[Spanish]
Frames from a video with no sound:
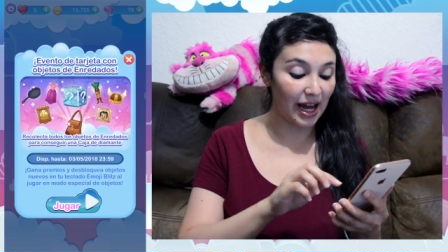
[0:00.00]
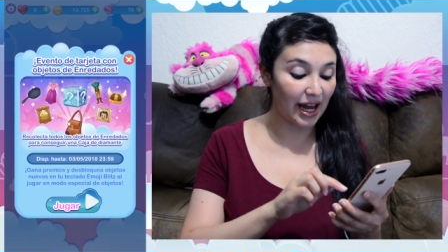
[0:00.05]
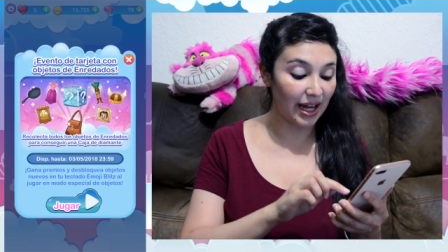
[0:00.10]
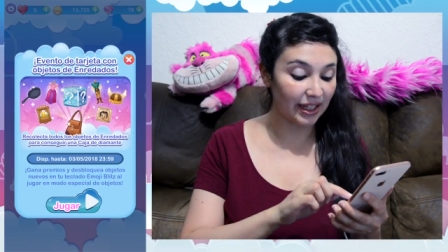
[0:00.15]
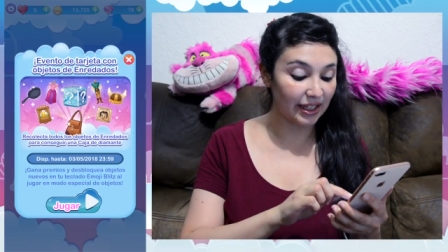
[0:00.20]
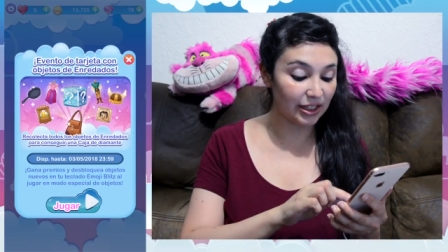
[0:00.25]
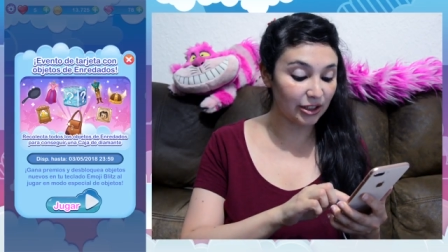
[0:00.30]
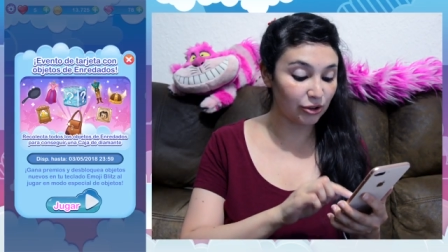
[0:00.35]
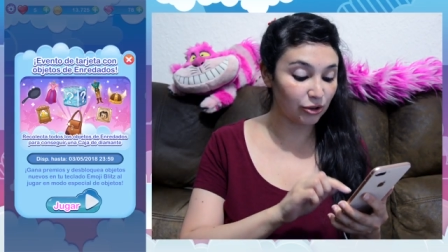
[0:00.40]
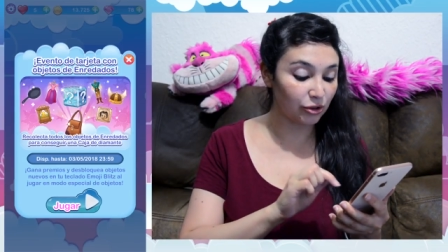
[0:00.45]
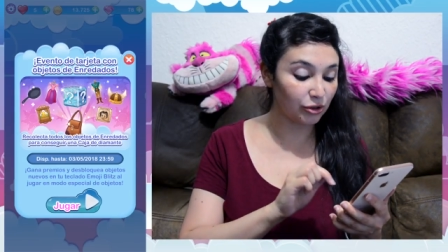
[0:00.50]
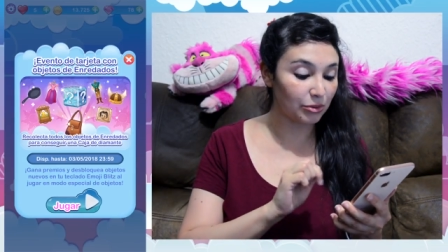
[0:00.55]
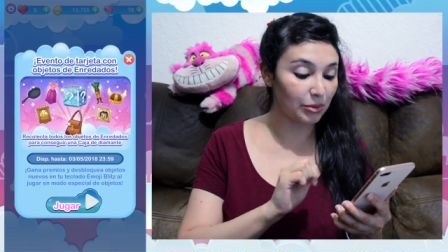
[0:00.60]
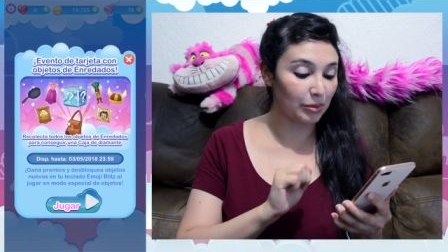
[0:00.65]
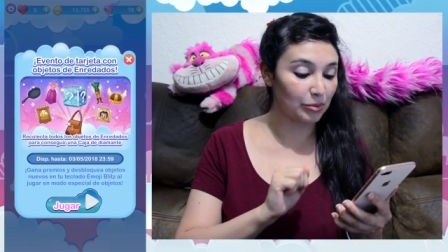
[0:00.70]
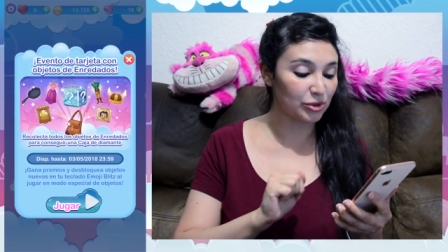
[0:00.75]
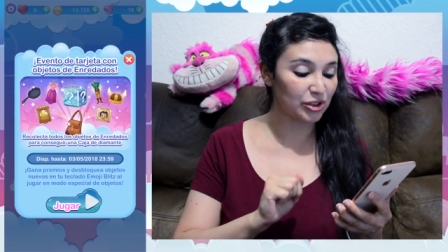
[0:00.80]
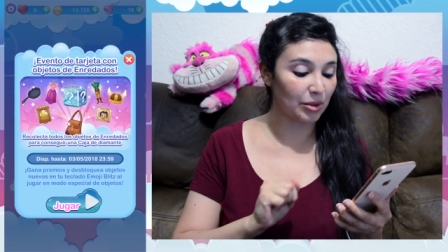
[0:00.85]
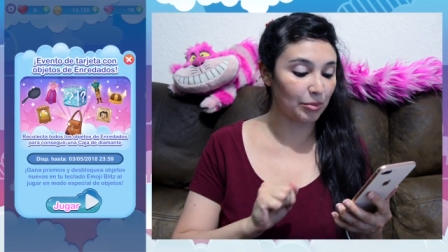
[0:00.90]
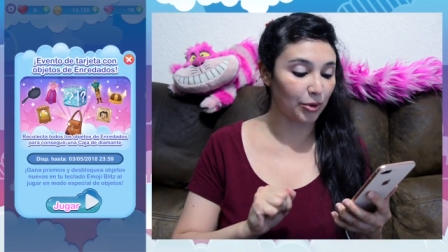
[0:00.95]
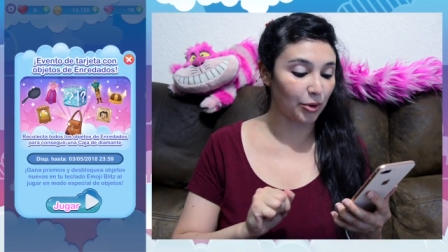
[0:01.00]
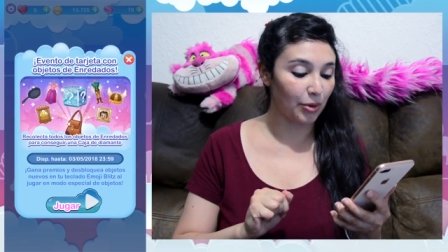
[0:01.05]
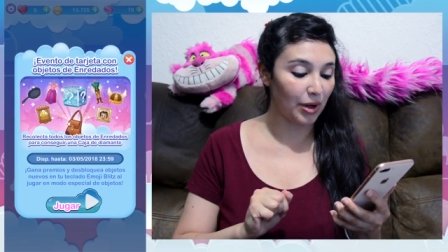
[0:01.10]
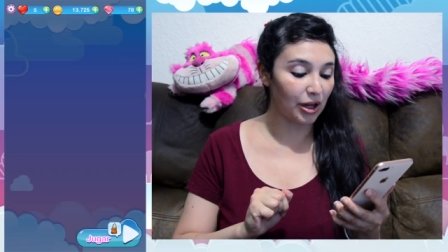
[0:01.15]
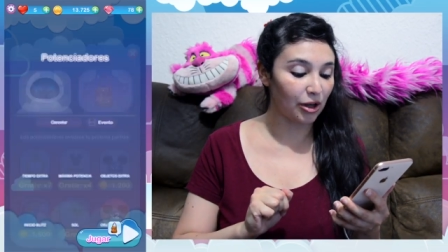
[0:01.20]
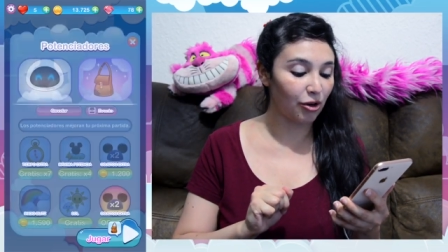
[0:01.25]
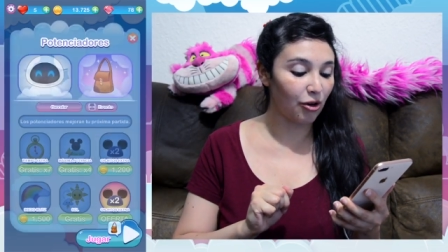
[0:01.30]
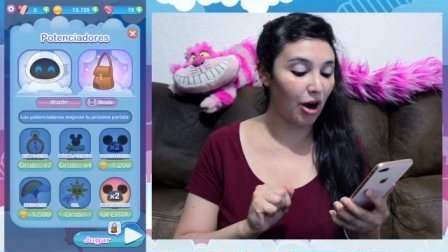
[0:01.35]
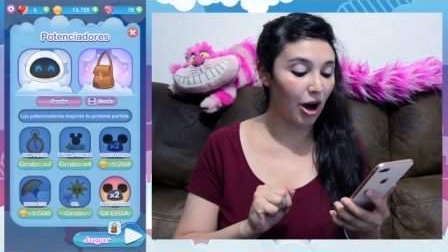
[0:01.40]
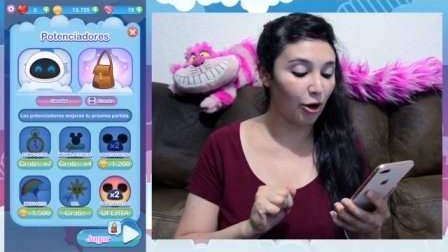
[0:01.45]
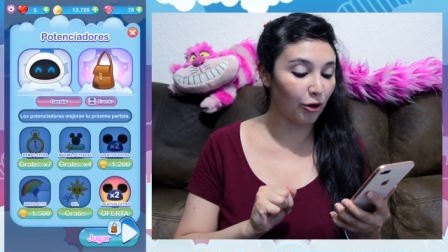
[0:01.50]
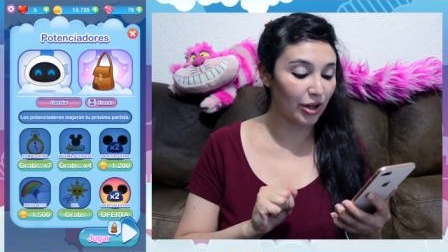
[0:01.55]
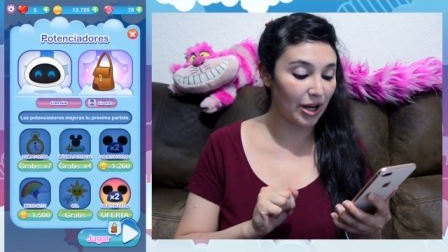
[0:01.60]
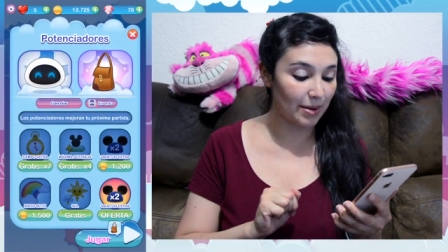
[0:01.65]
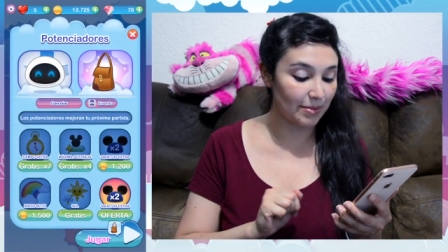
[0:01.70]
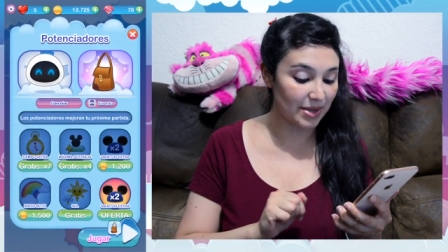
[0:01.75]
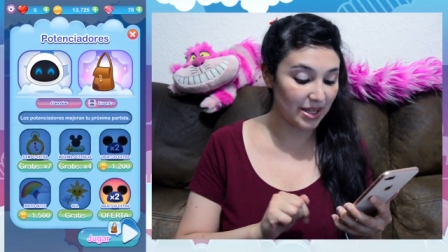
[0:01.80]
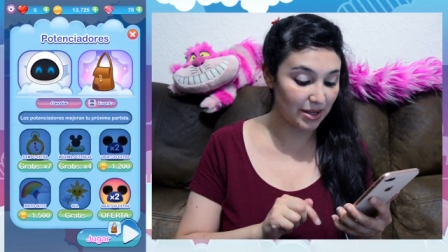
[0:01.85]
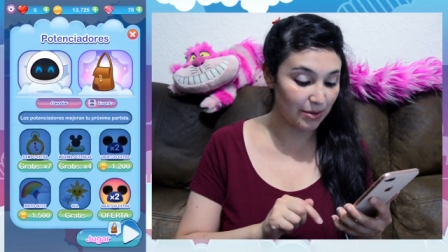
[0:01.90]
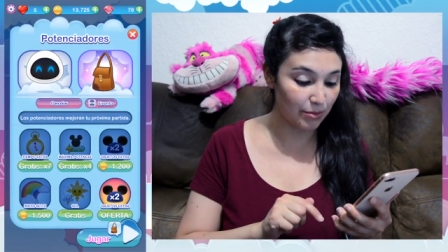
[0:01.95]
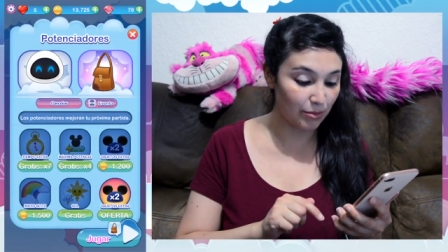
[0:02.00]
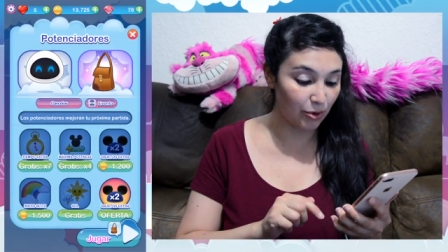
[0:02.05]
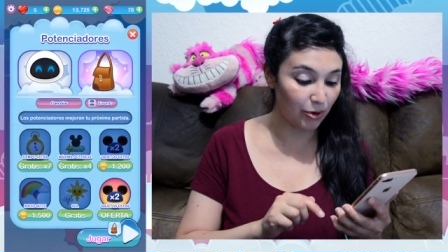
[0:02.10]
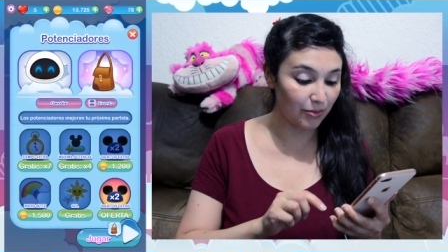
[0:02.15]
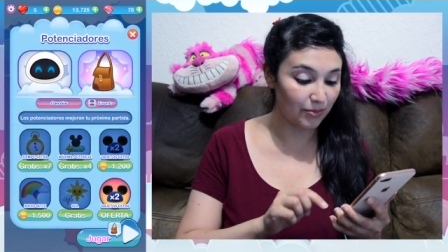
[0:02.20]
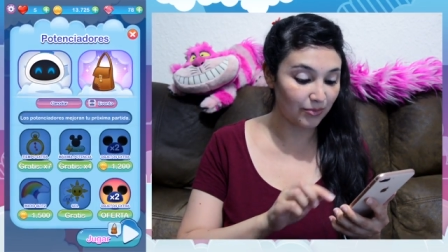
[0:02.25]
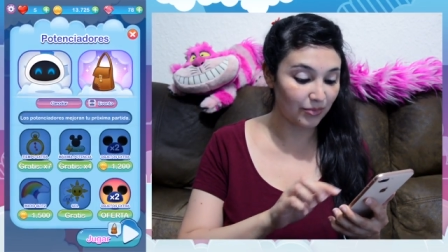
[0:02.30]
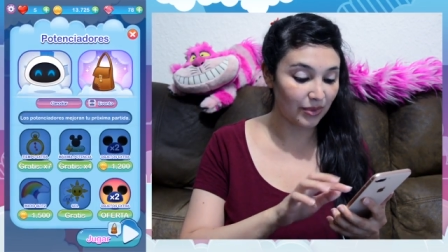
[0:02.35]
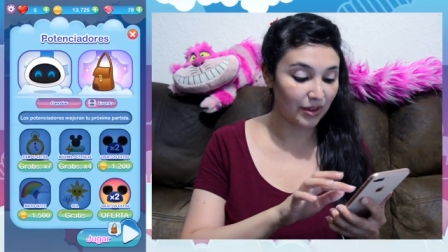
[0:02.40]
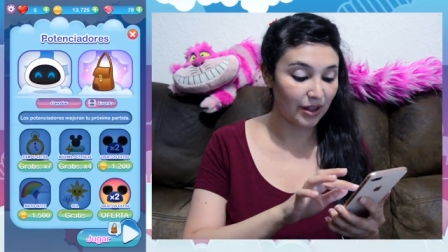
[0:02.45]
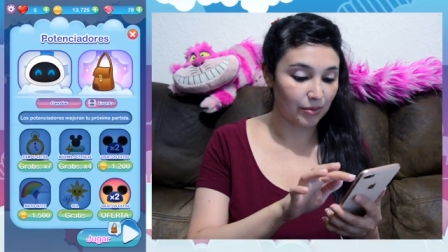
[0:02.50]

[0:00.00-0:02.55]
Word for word: a esto y vamos a probarlo ahora mismo.